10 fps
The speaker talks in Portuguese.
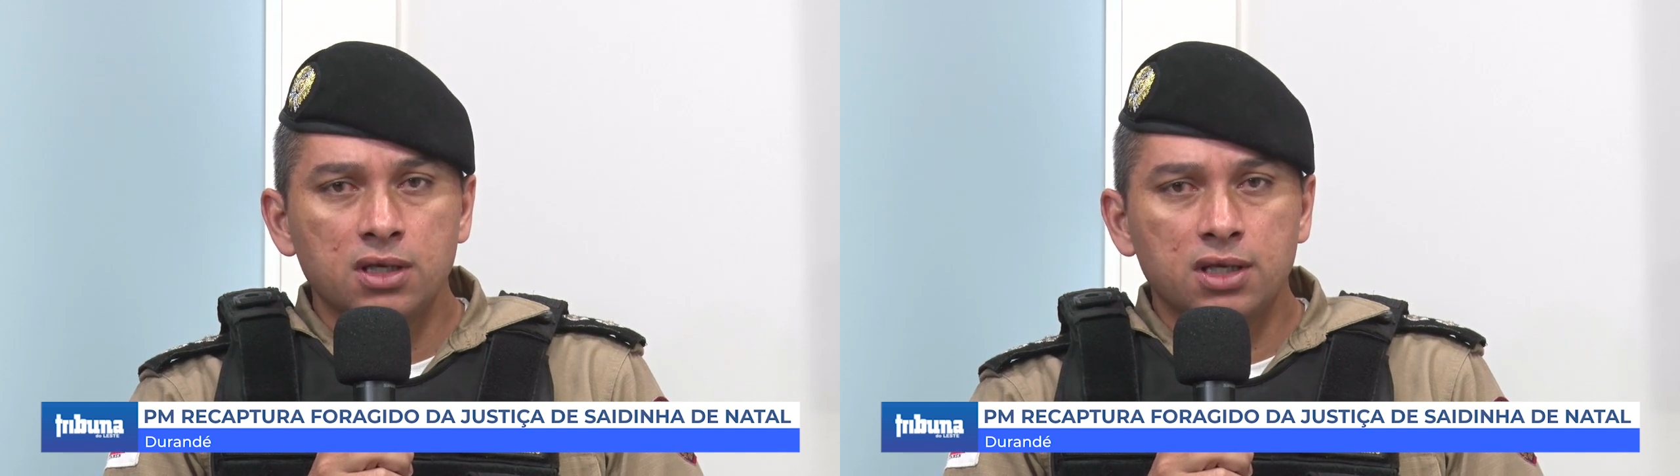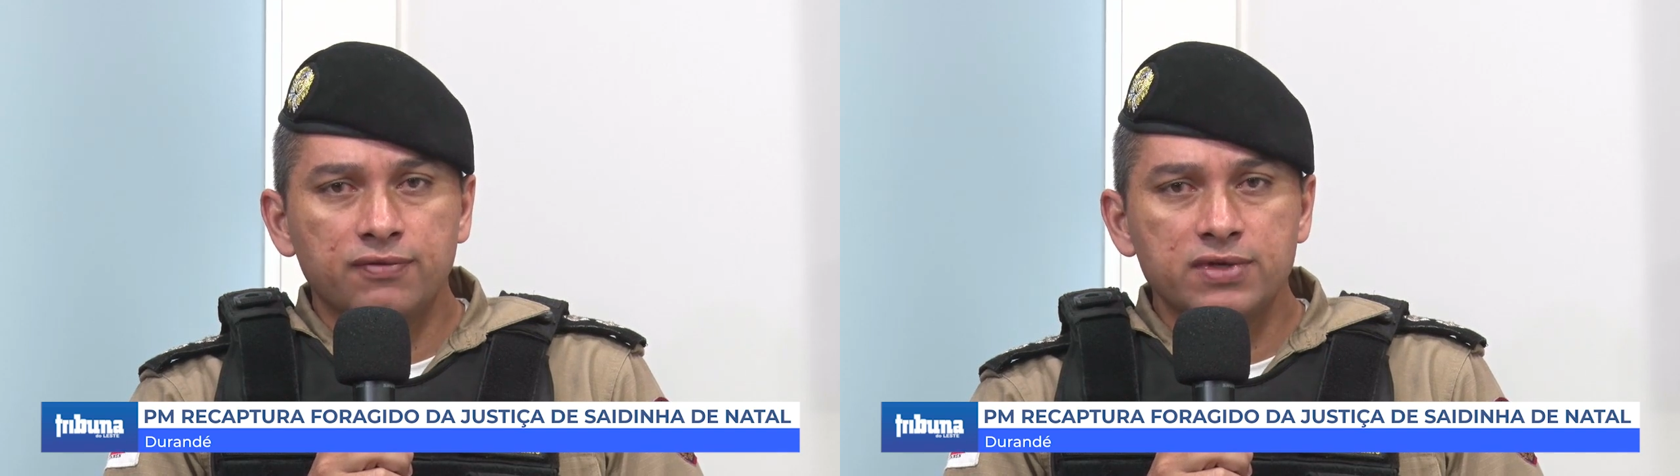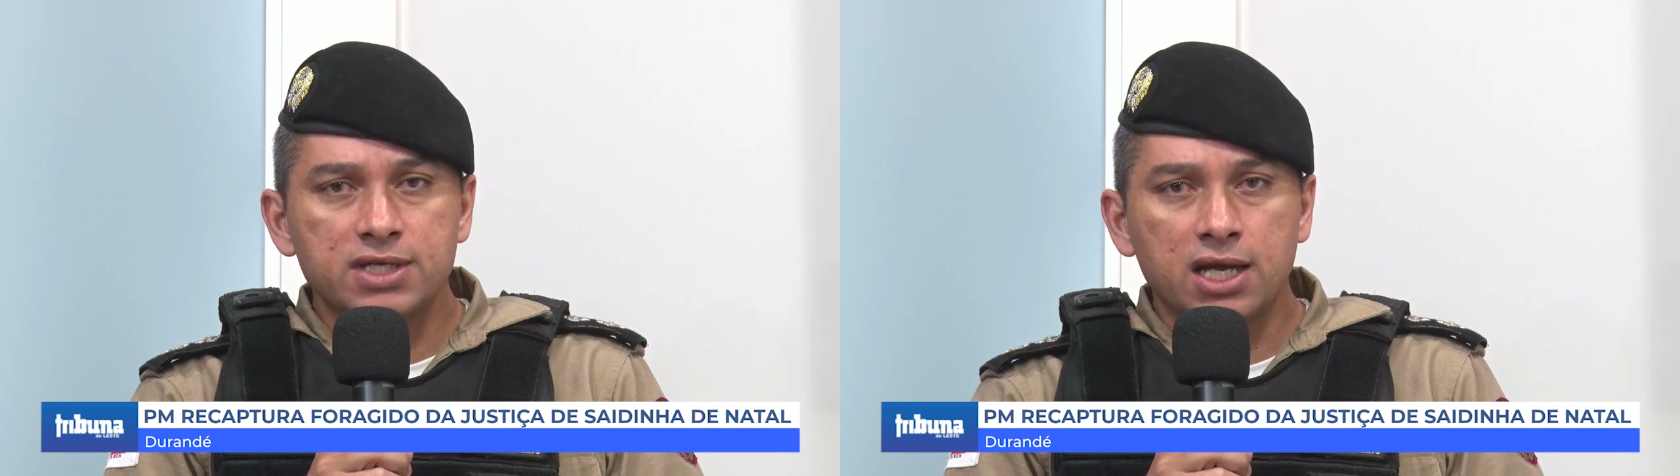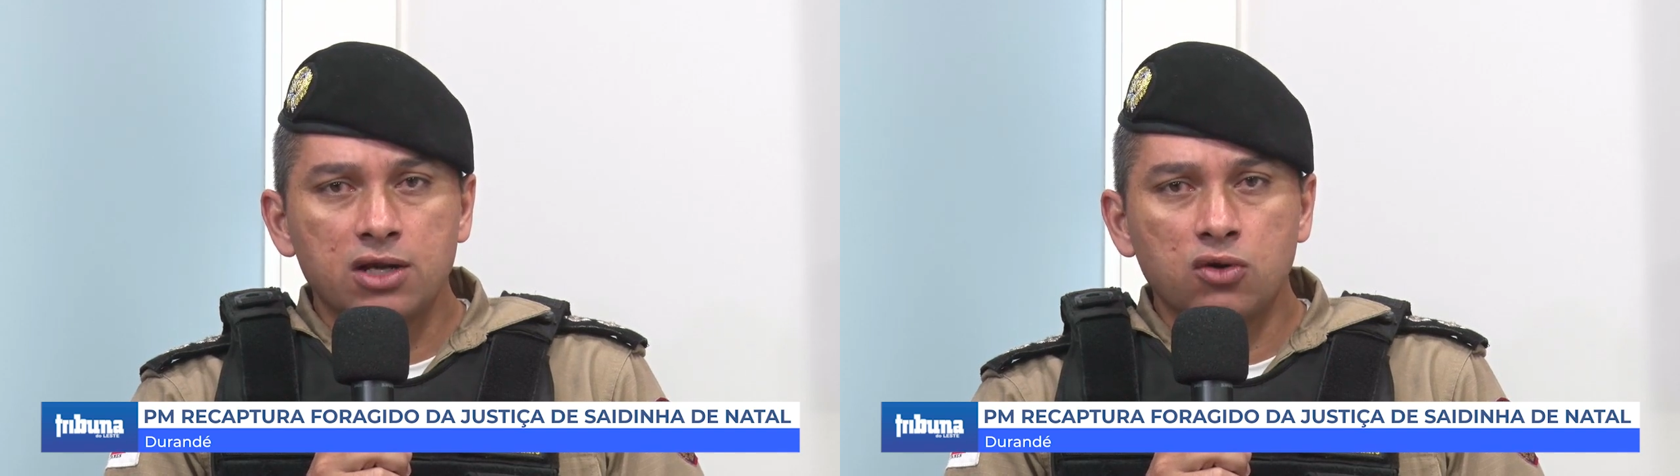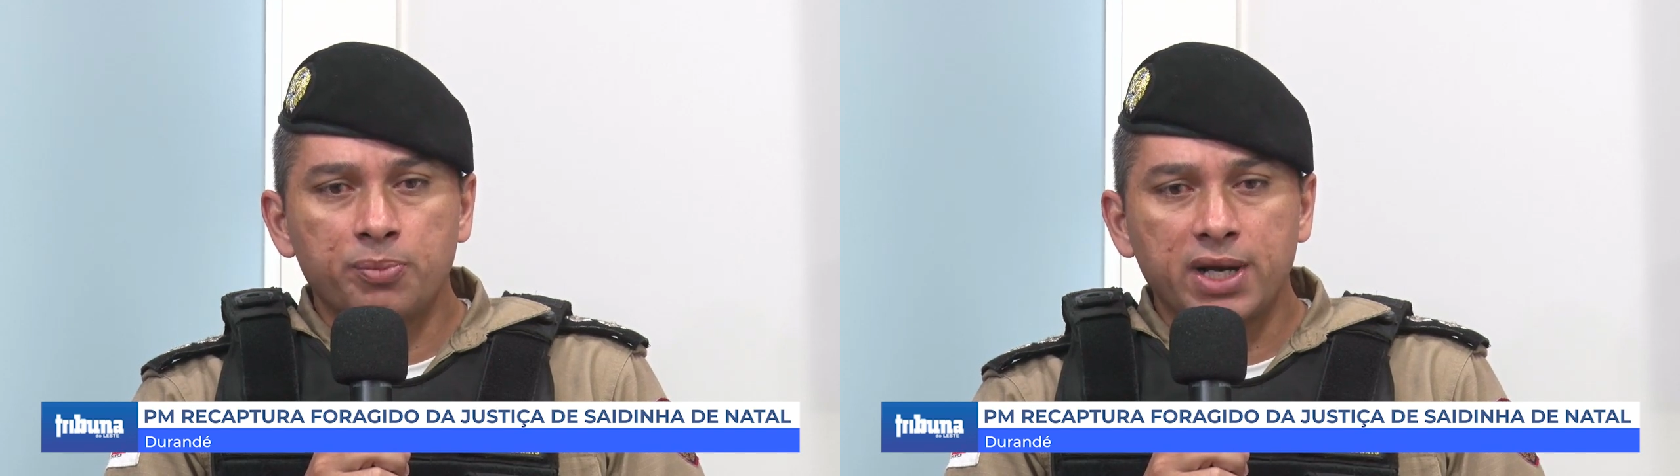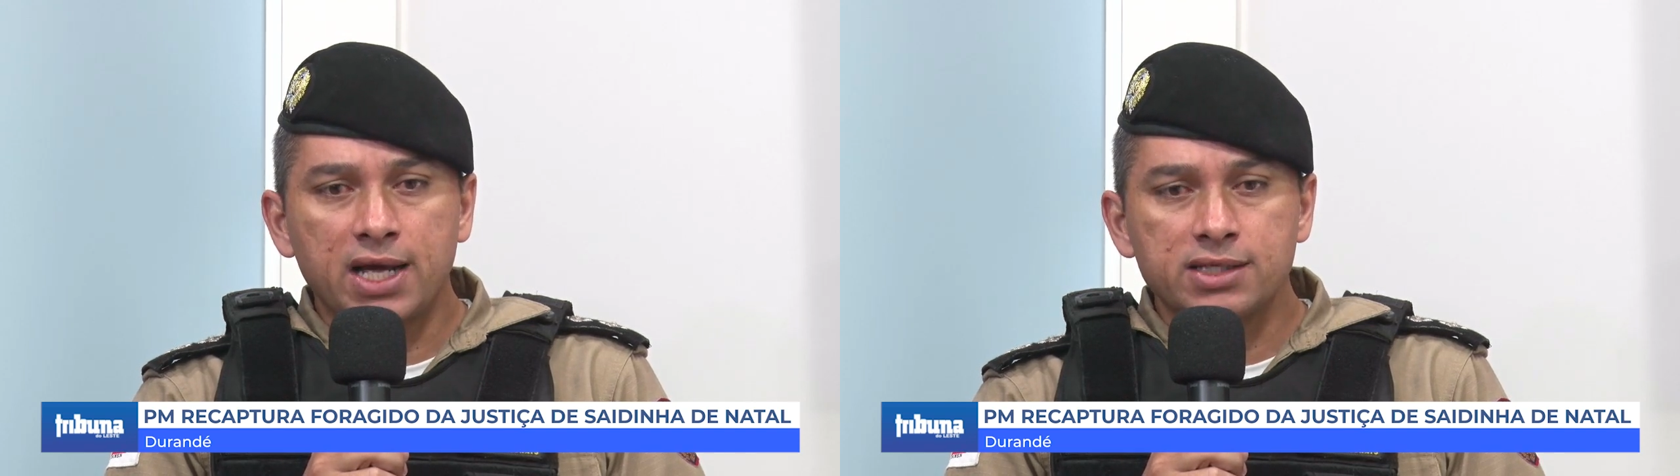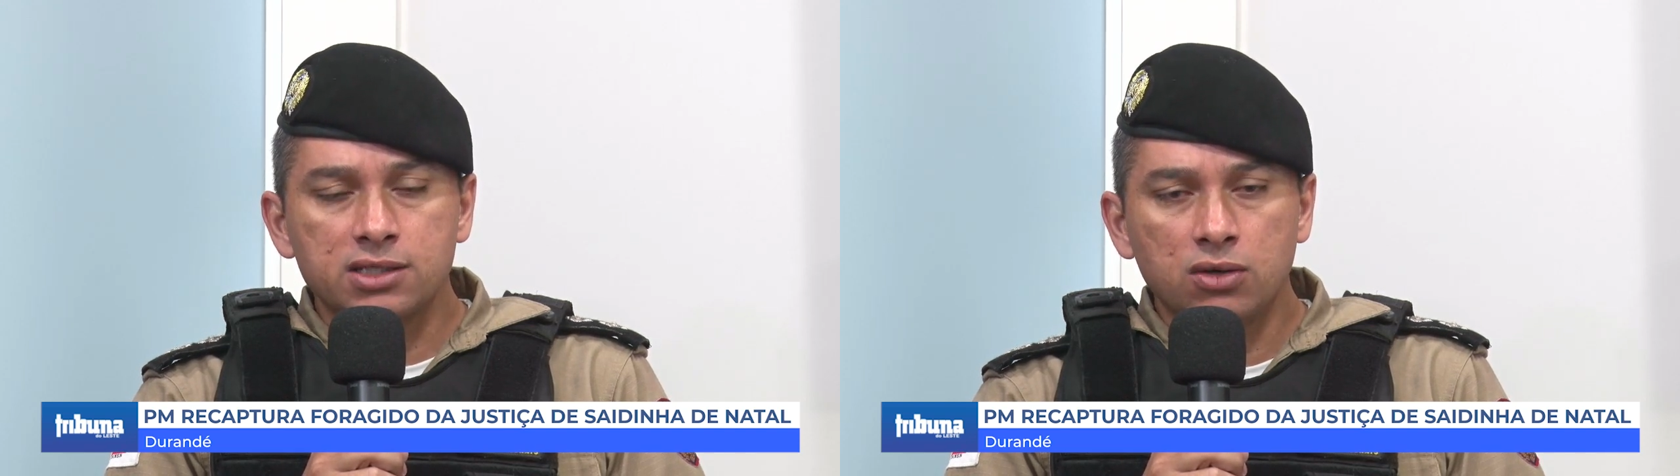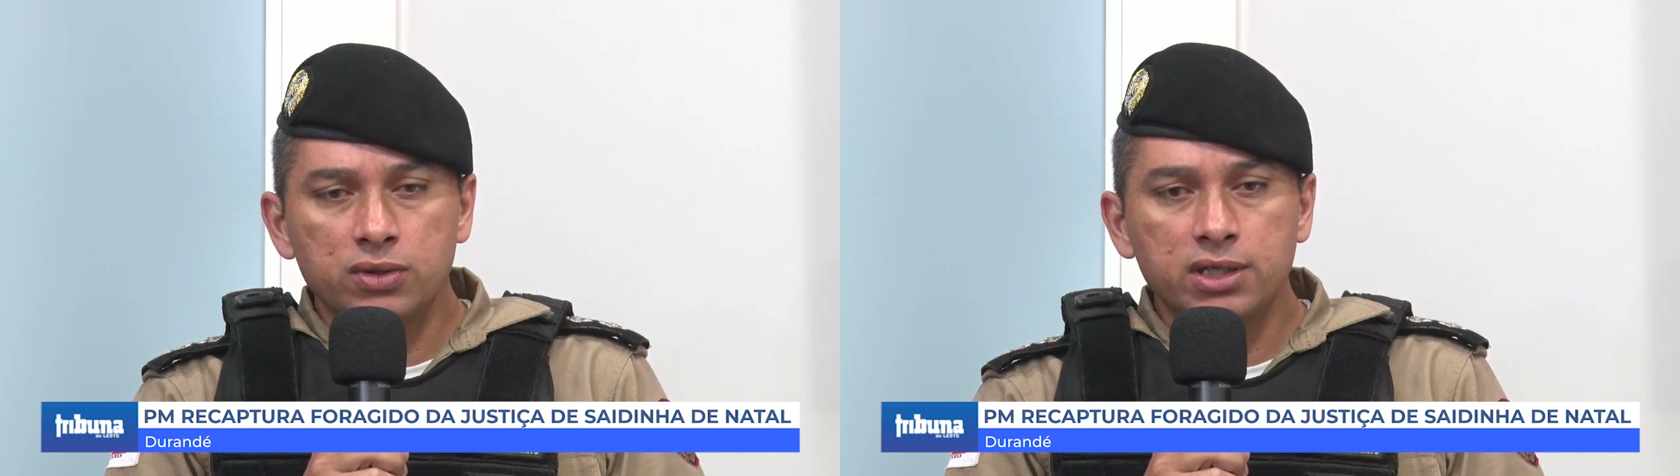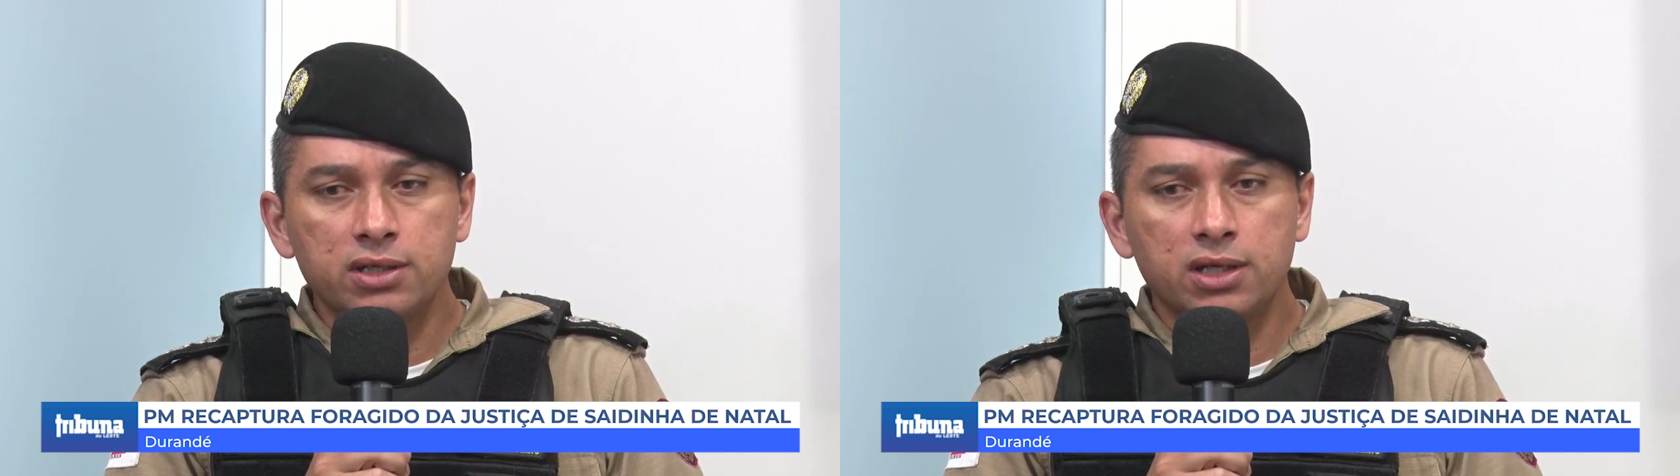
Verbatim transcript: que fizeram a operação, né,